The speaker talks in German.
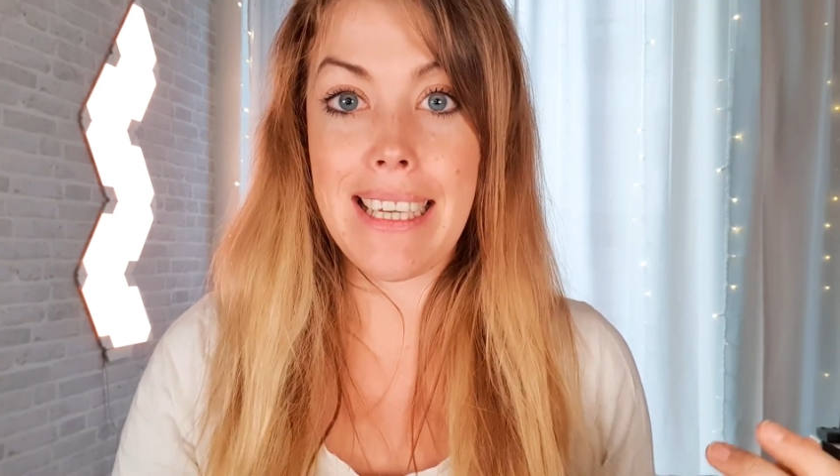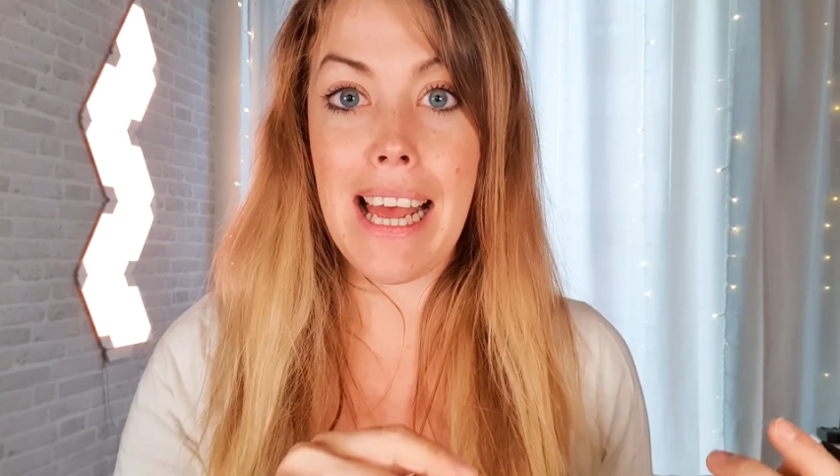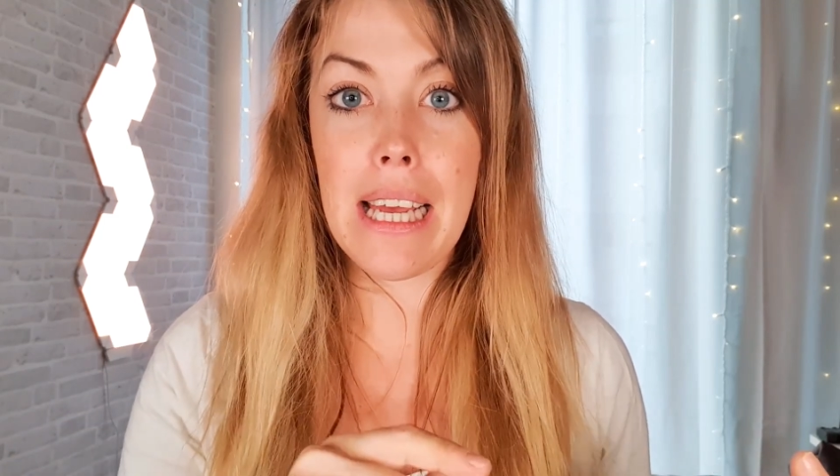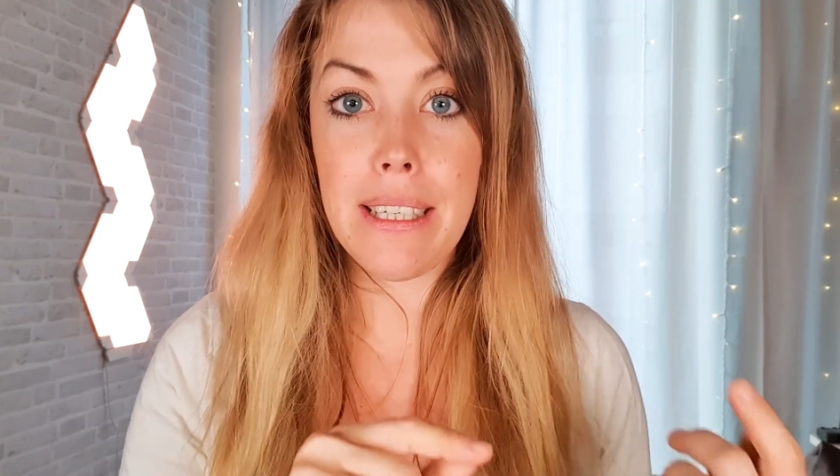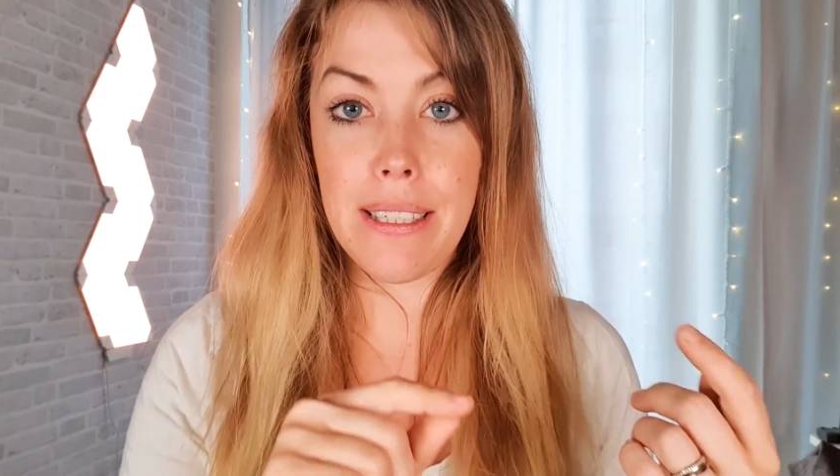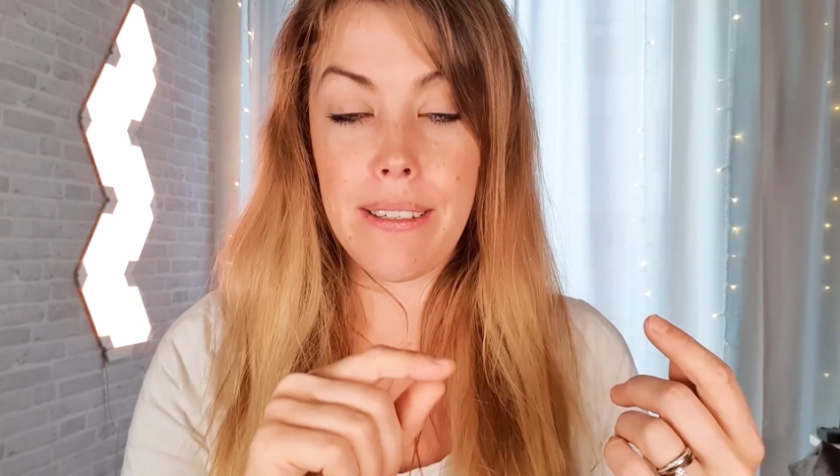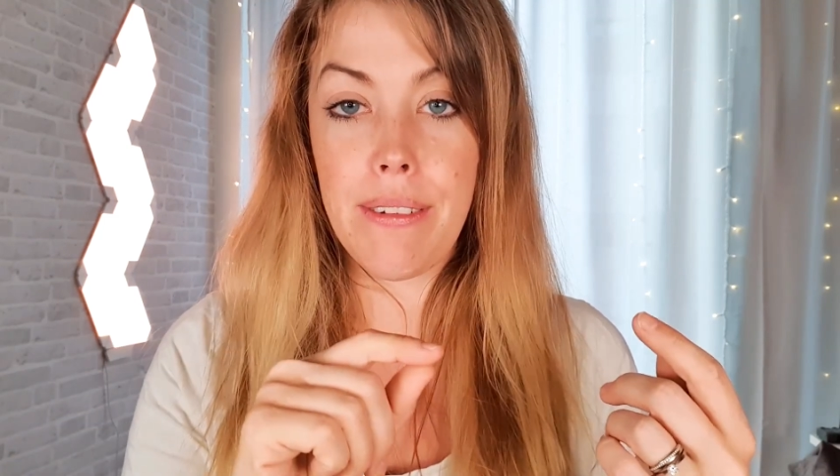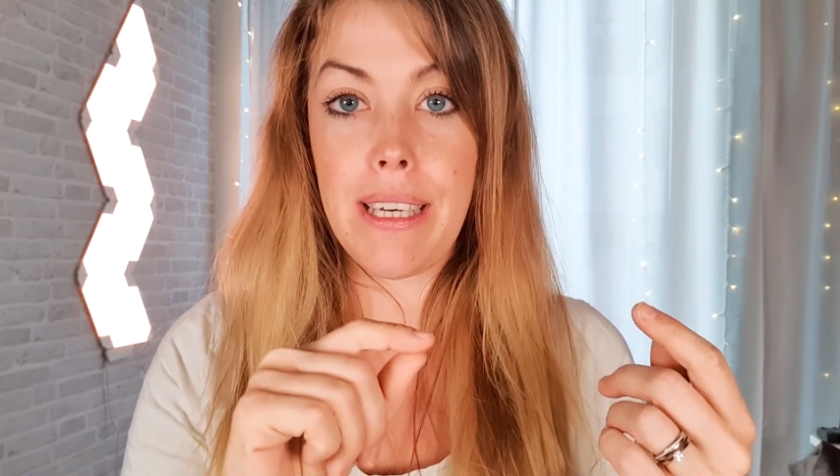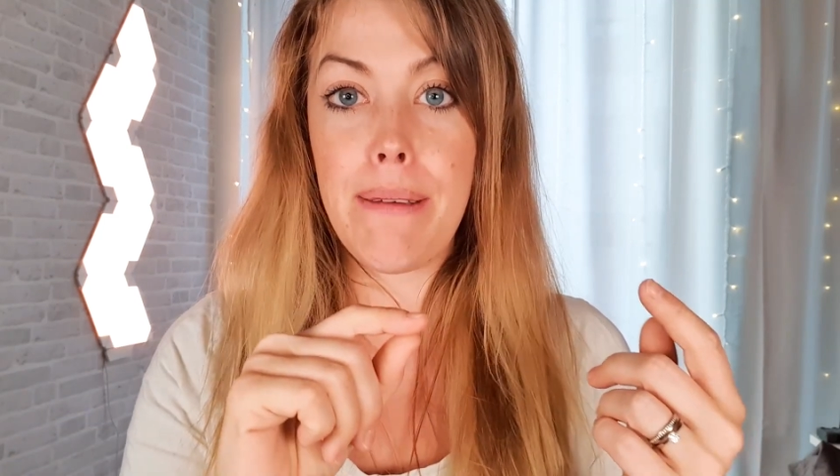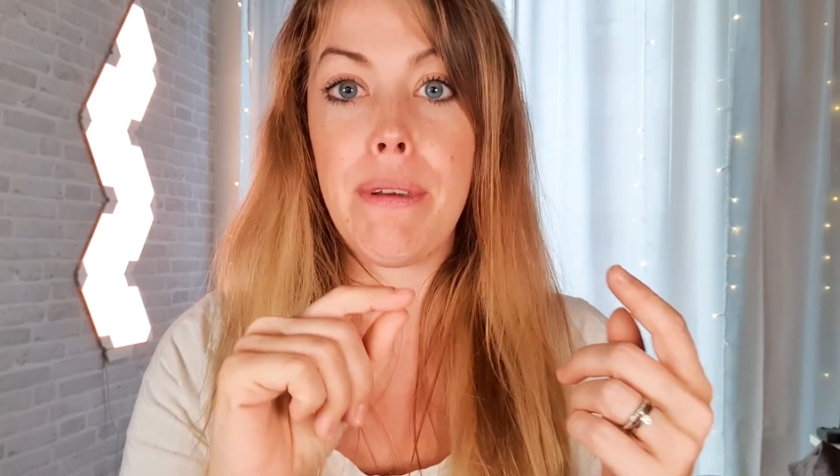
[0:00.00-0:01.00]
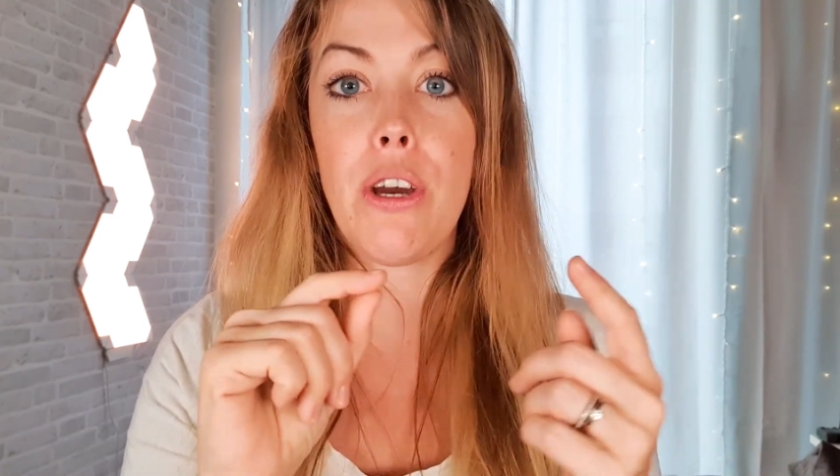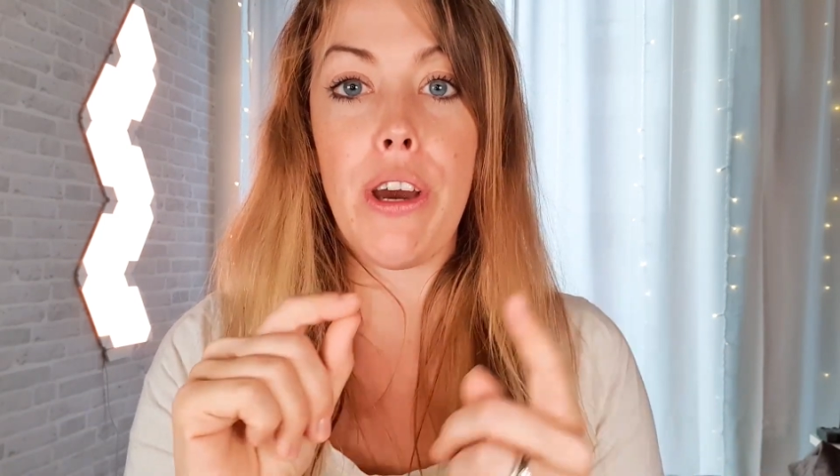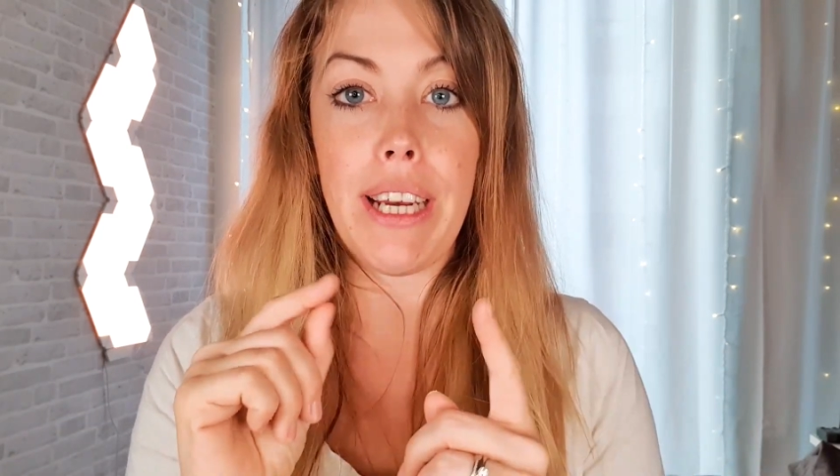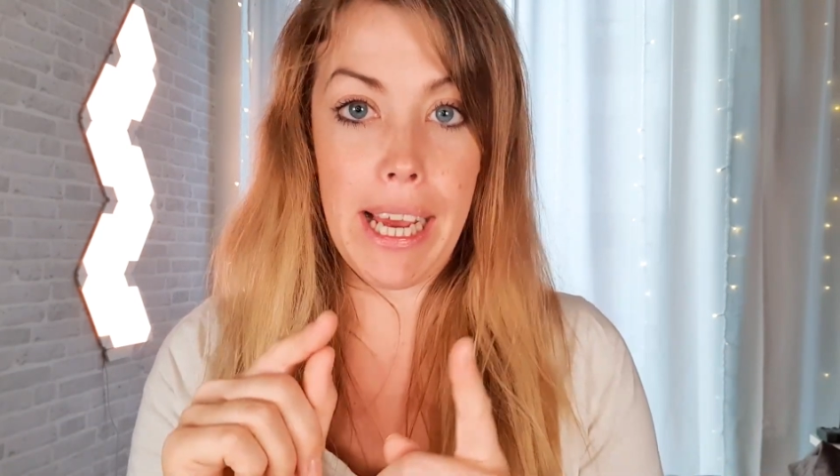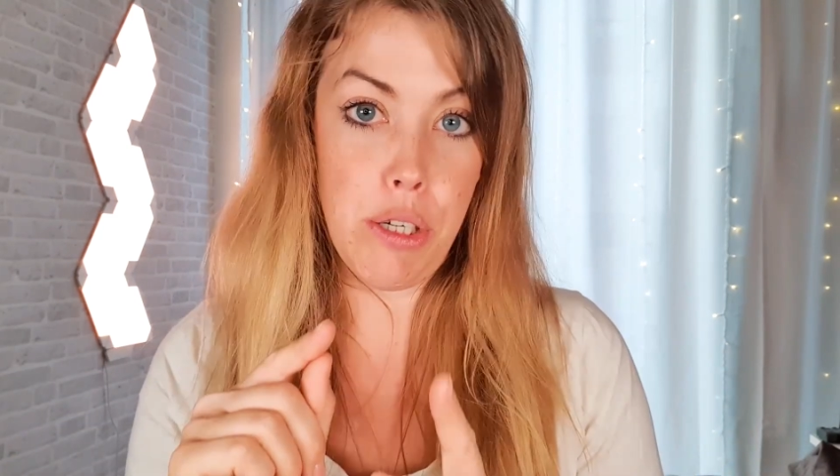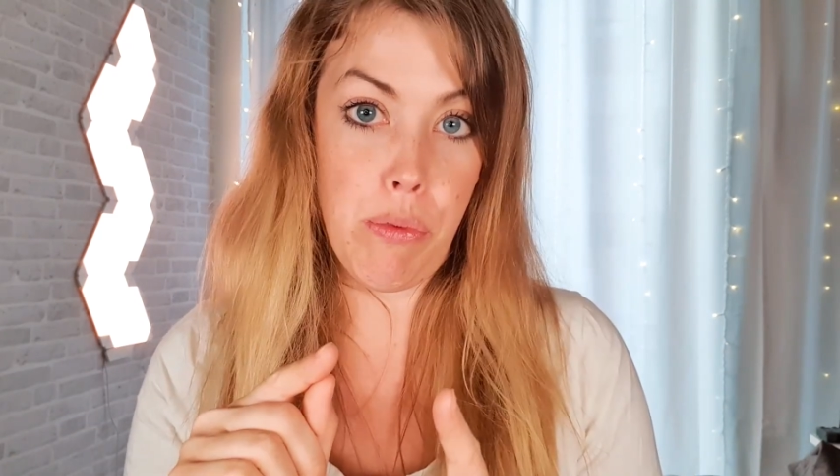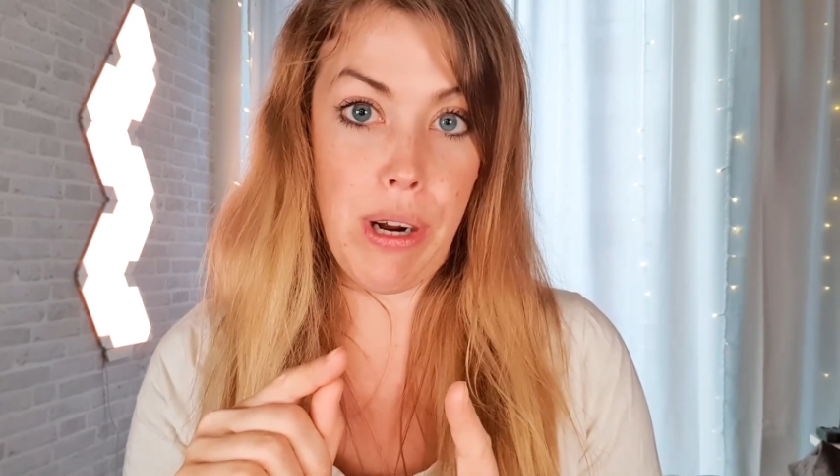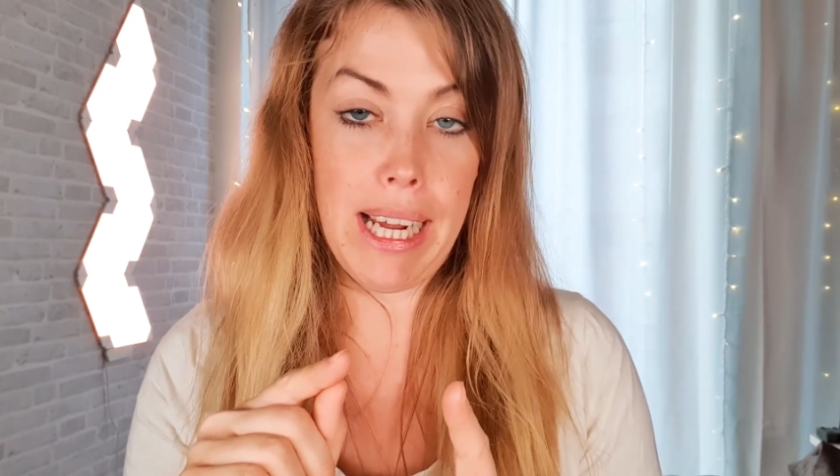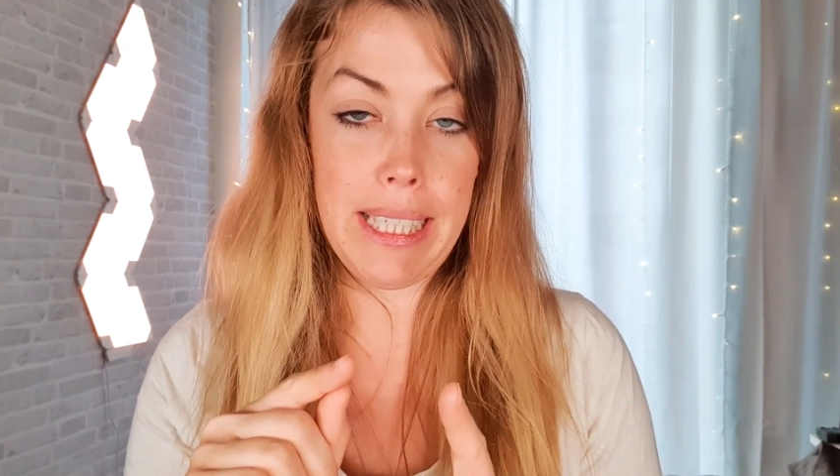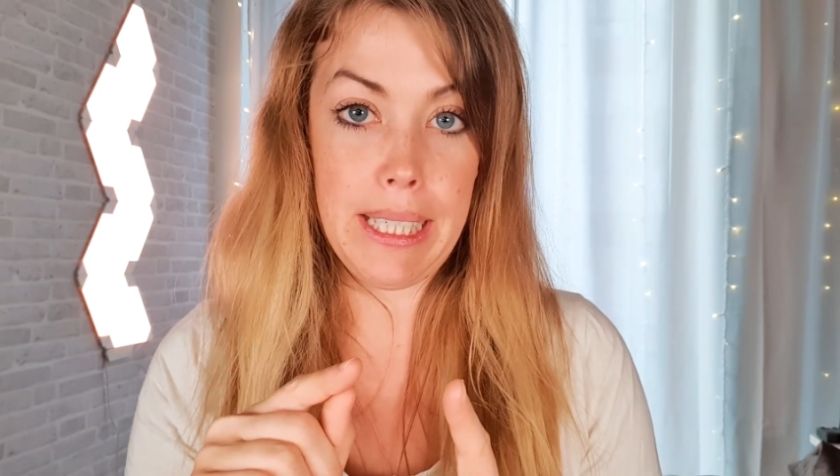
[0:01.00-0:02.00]
nachdem ihr euren
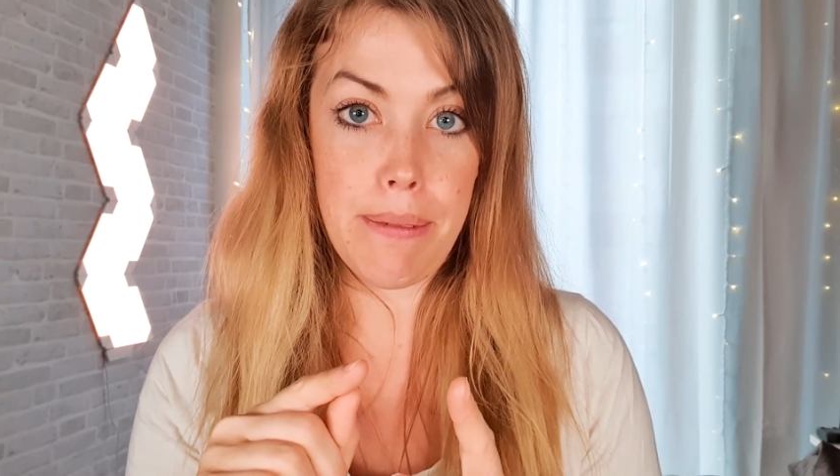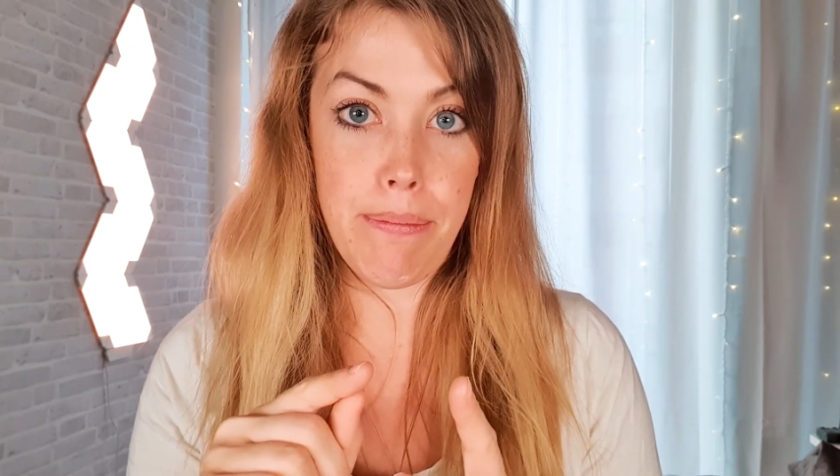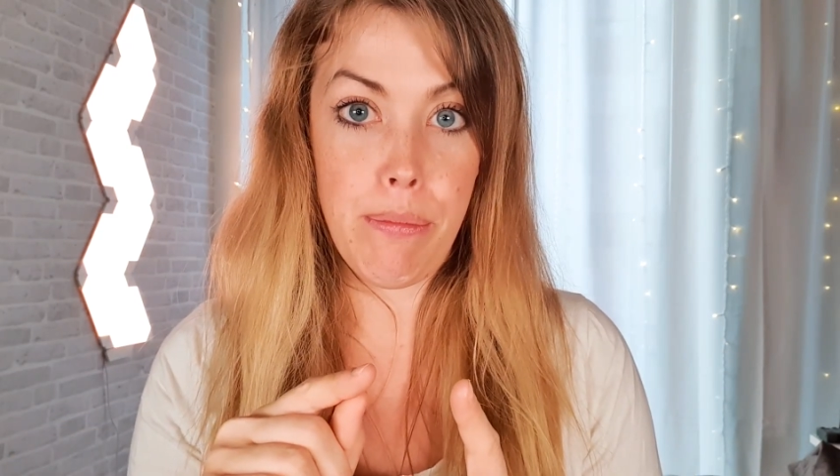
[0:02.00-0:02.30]
Eisprung hattet,